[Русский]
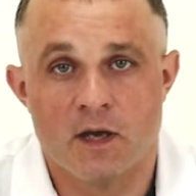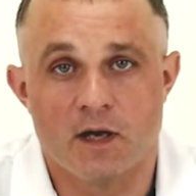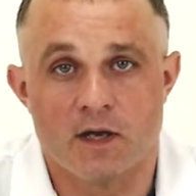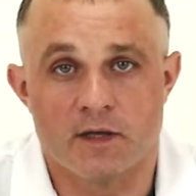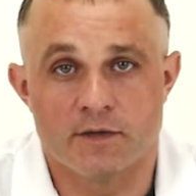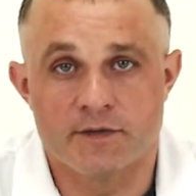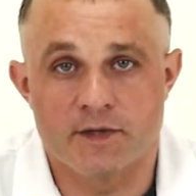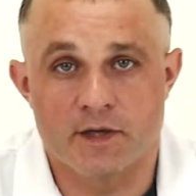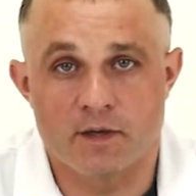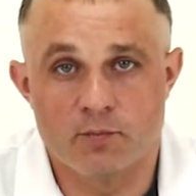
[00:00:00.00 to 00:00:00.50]

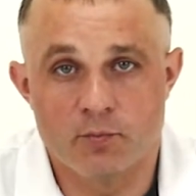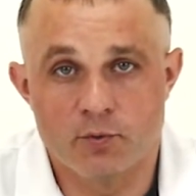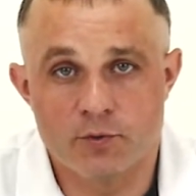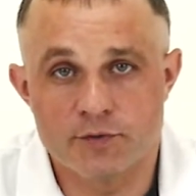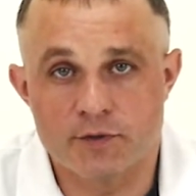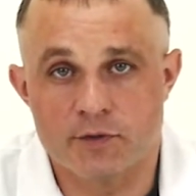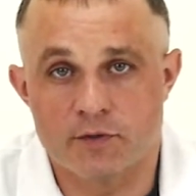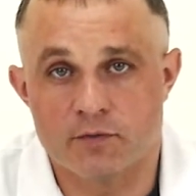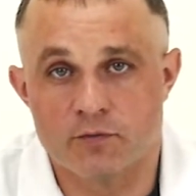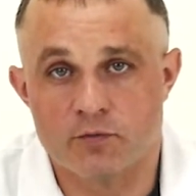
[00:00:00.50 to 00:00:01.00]

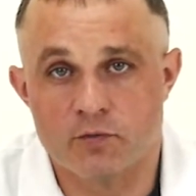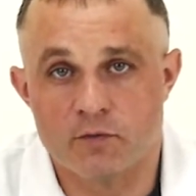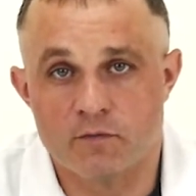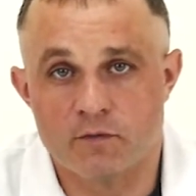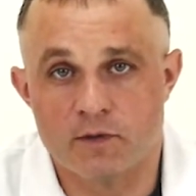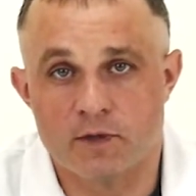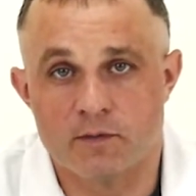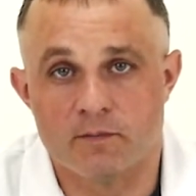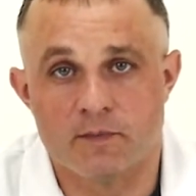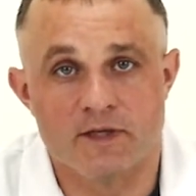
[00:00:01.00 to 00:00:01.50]
отработка
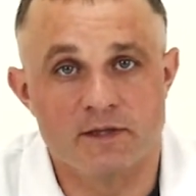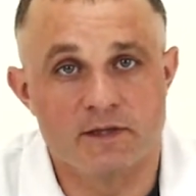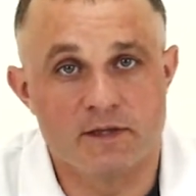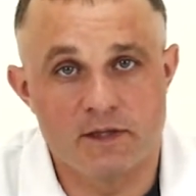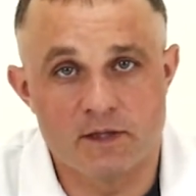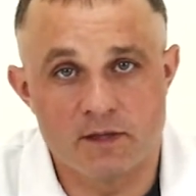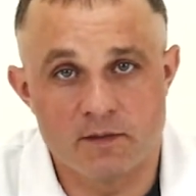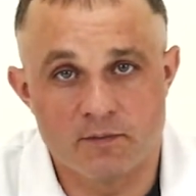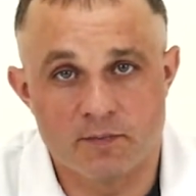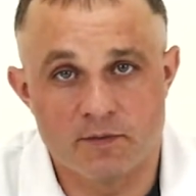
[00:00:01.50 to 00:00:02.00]
новых
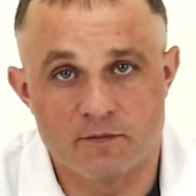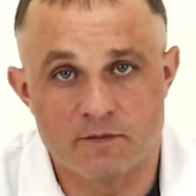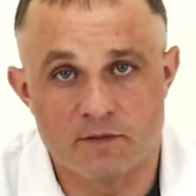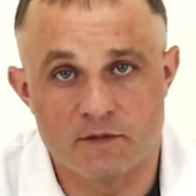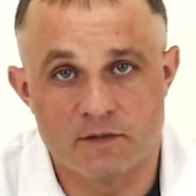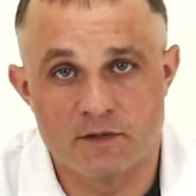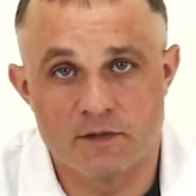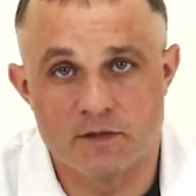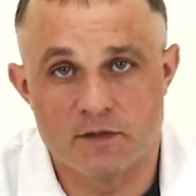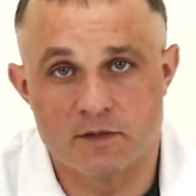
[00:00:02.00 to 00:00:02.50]
моделей
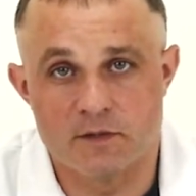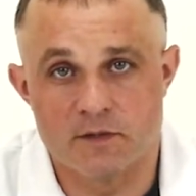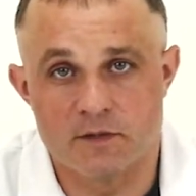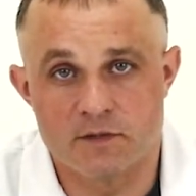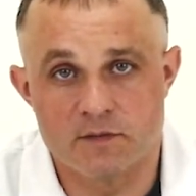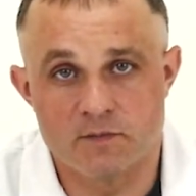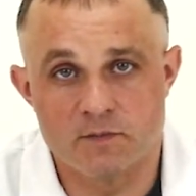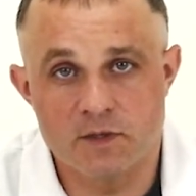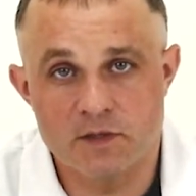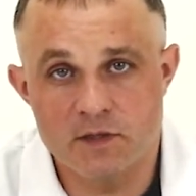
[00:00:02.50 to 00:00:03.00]
поведения,
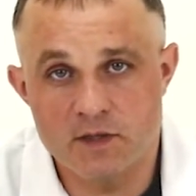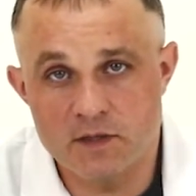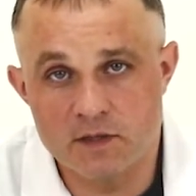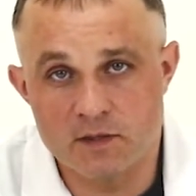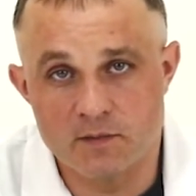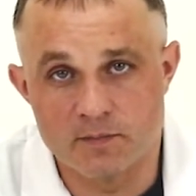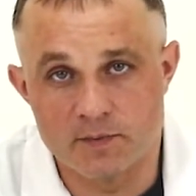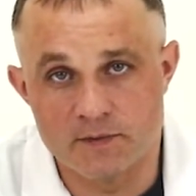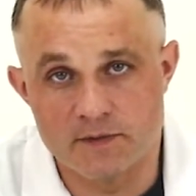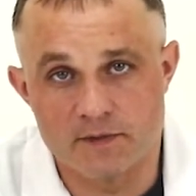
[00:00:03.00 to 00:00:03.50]

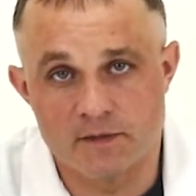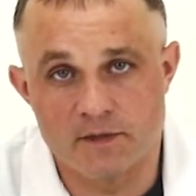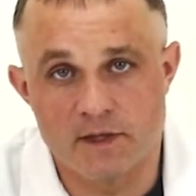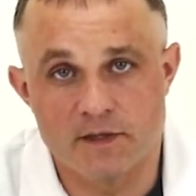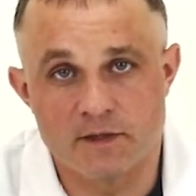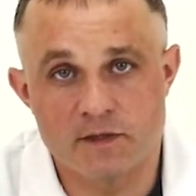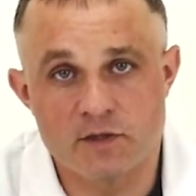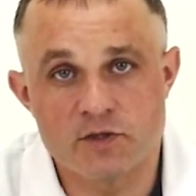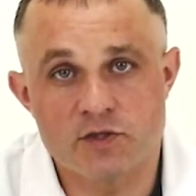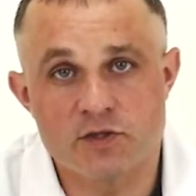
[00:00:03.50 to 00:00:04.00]
изменение
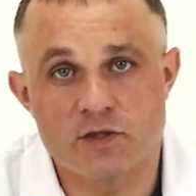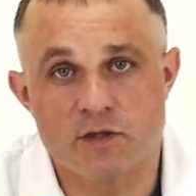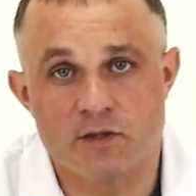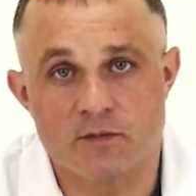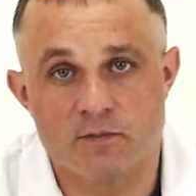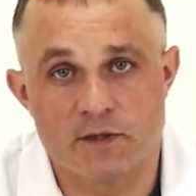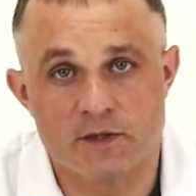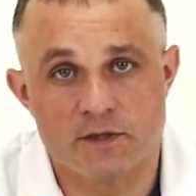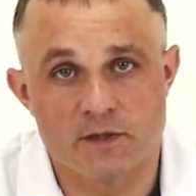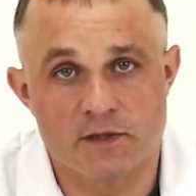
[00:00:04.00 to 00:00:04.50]

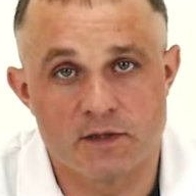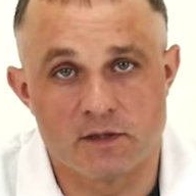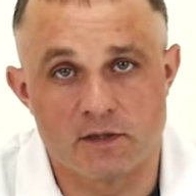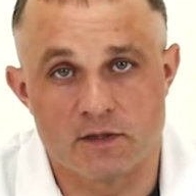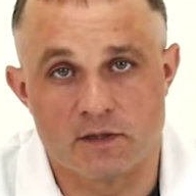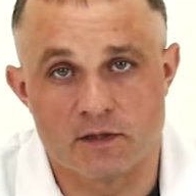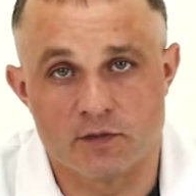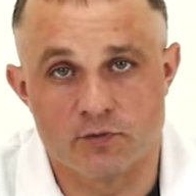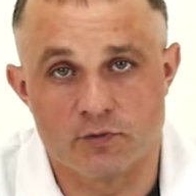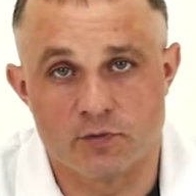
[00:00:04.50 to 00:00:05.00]
патологических моделей,
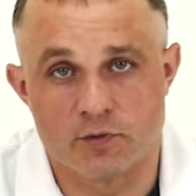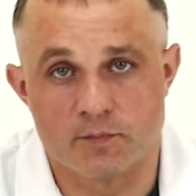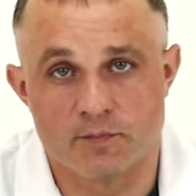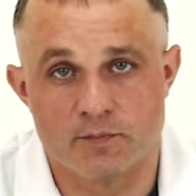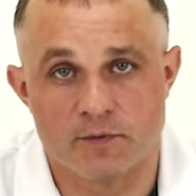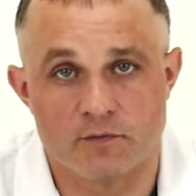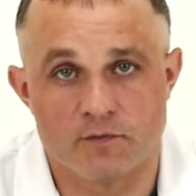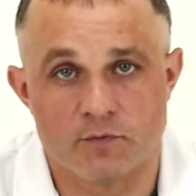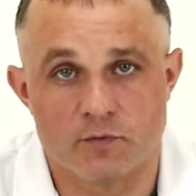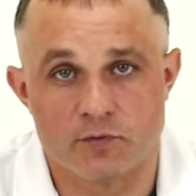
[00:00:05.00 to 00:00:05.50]
которые
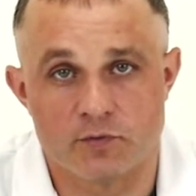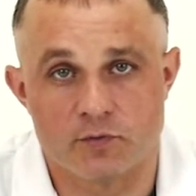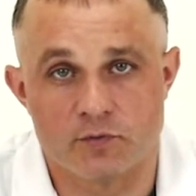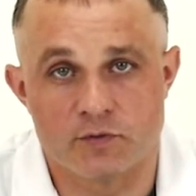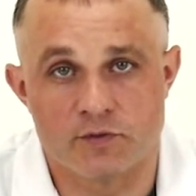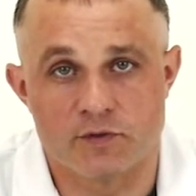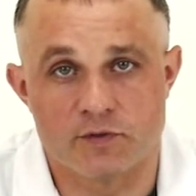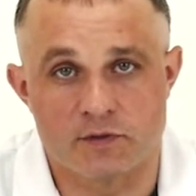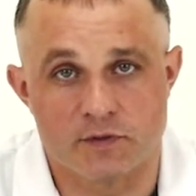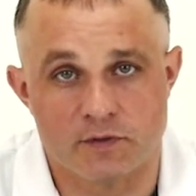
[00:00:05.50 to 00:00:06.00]
приводят
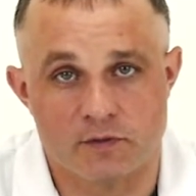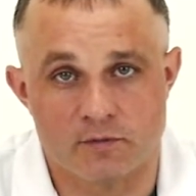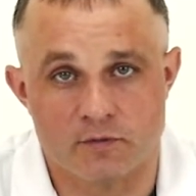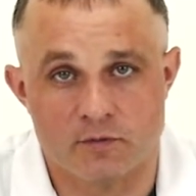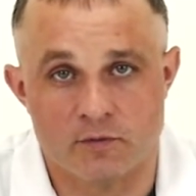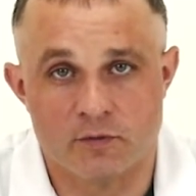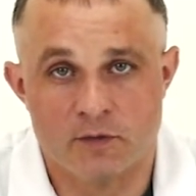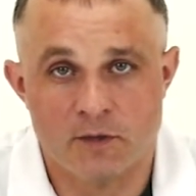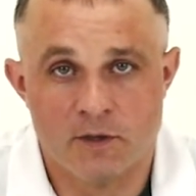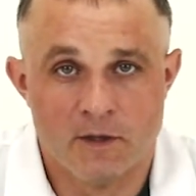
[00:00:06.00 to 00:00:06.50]
к
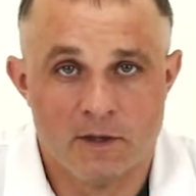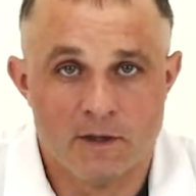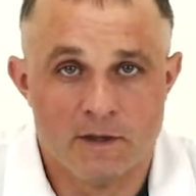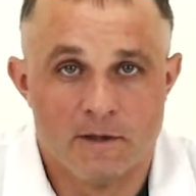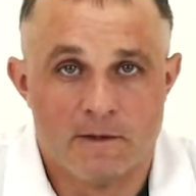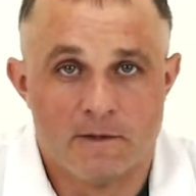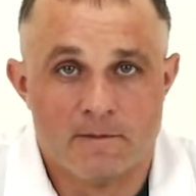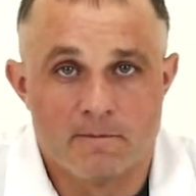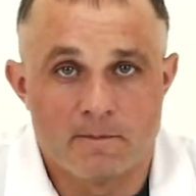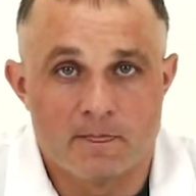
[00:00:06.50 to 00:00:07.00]
срыву.
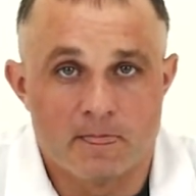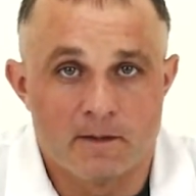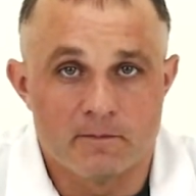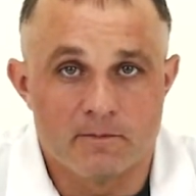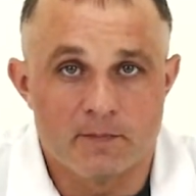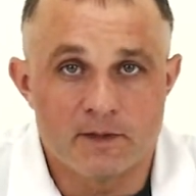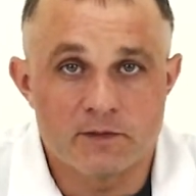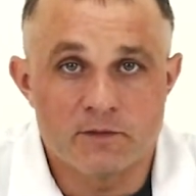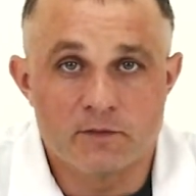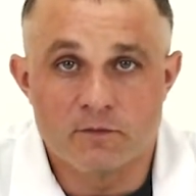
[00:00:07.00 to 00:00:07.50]

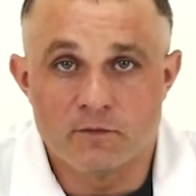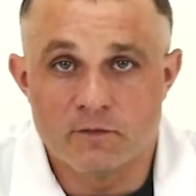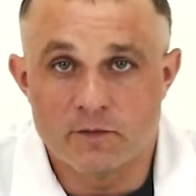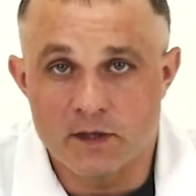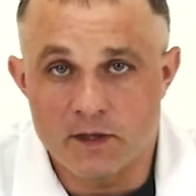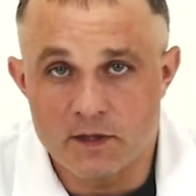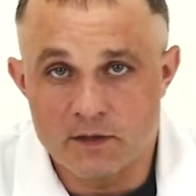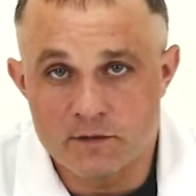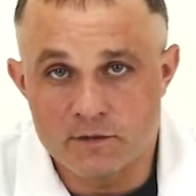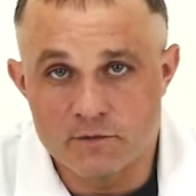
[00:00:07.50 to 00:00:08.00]
Поэтому
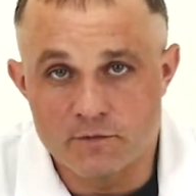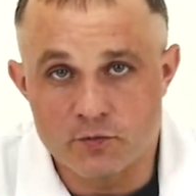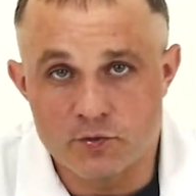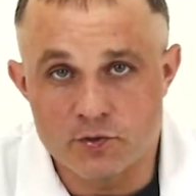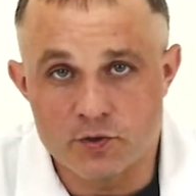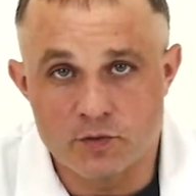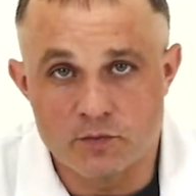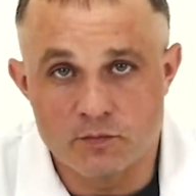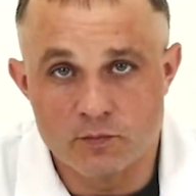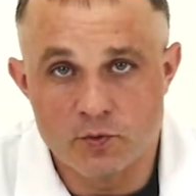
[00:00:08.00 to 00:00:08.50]
вариантов
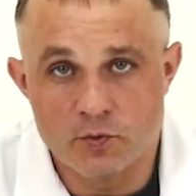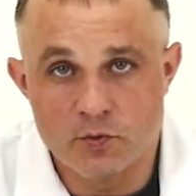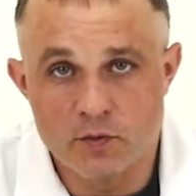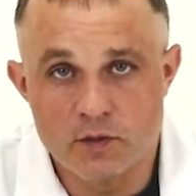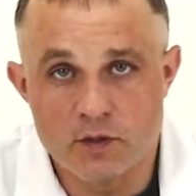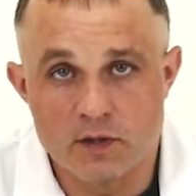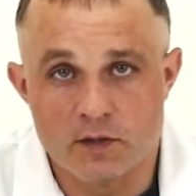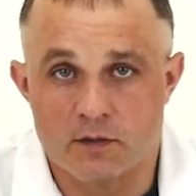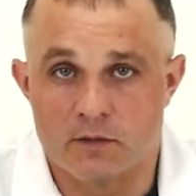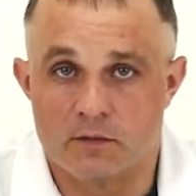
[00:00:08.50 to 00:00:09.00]
очень
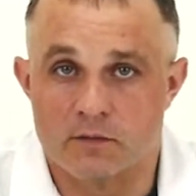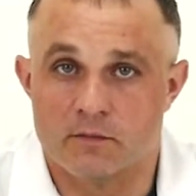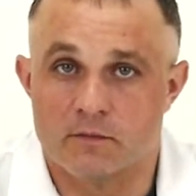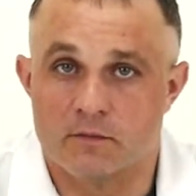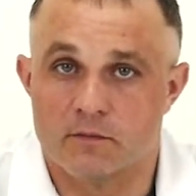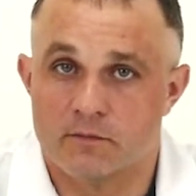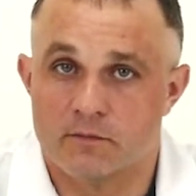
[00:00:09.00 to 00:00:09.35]
много.